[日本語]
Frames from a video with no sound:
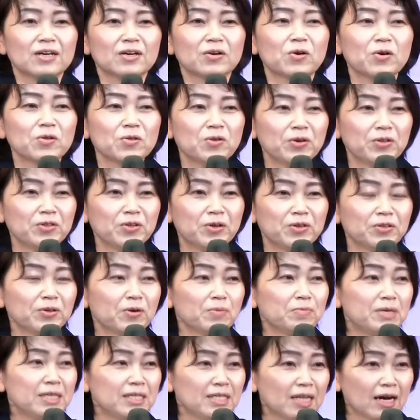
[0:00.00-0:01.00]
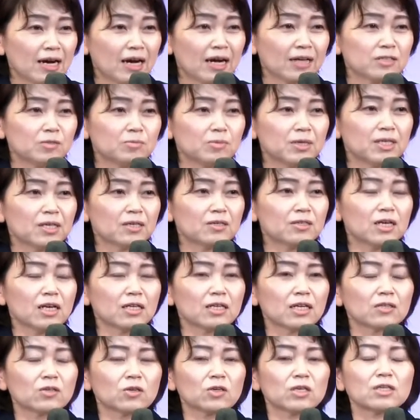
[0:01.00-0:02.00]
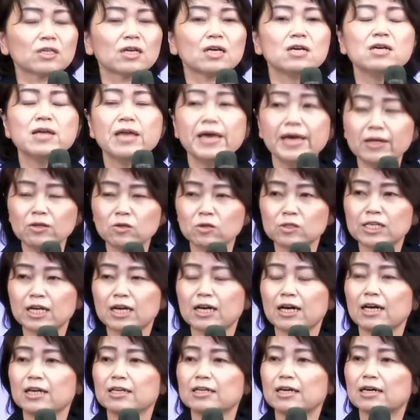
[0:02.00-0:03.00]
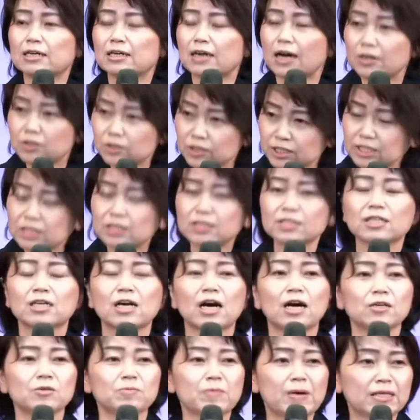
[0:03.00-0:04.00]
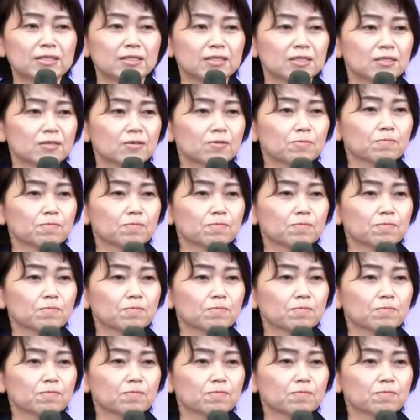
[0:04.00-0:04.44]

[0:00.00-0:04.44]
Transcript: この祈りをみんなが始めてくれた時に霊の世界が確実に変わります